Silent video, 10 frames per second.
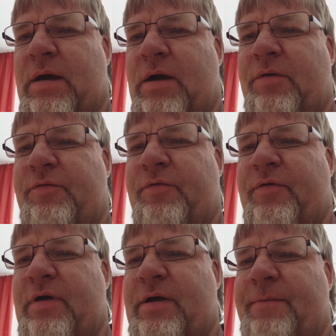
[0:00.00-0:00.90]
Also
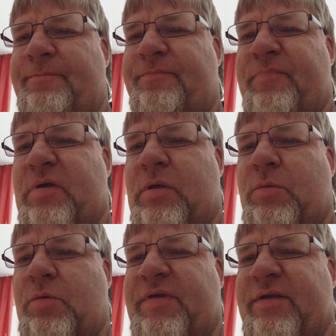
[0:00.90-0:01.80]
ähm, wegen dem
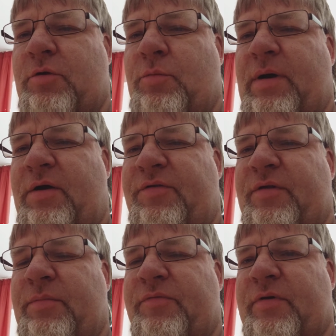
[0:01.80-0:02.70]
Konzert in Oberhausen,
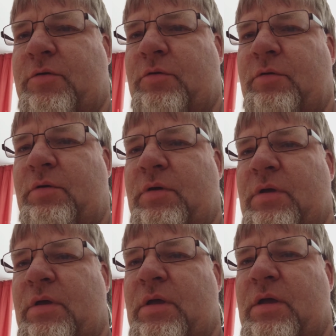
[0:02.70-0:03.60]
da müssen wir gucken,
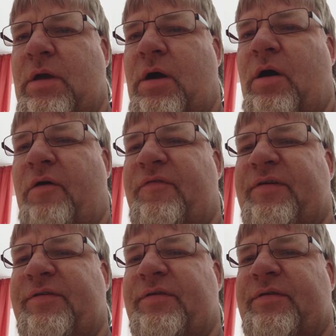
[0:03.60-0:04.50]
auf
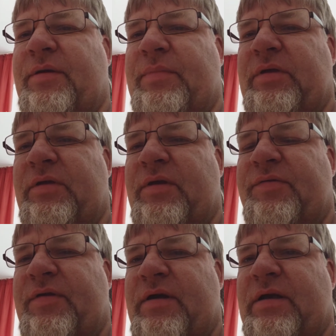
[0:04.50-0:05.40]
welchen Termin
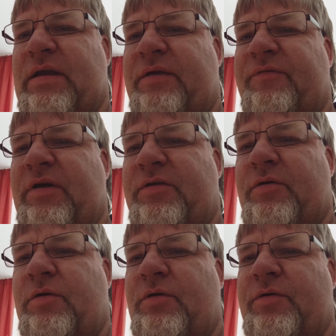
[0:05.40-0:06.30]
das dann gelegt wird
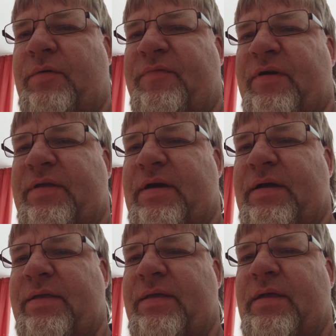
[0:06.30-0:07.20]
und ob wir
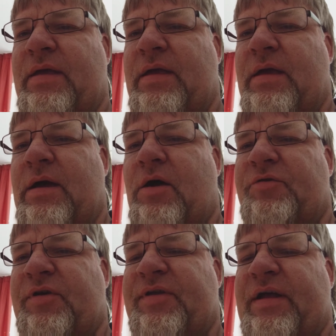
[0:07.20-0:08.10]
dann auch
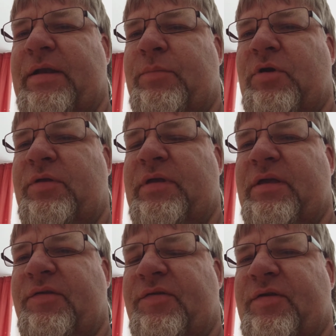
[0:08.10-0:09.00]
daran teilnehmen können. Ne?
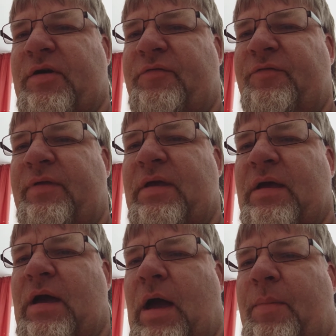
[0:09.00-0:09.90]
Das ist ja offen.
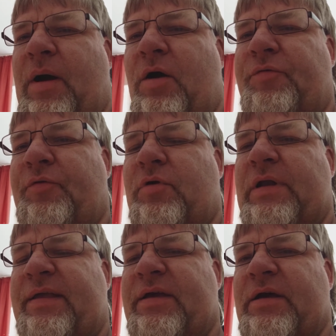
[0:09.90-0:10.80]
Aber auch so
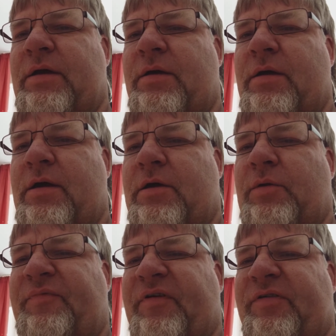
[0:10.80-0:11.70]
kleinere äh,
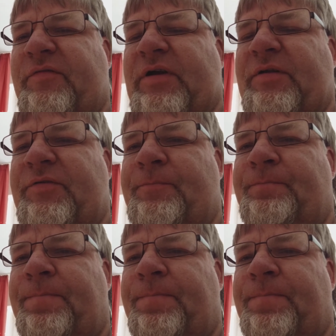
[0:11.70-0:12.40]
Clubfestivals,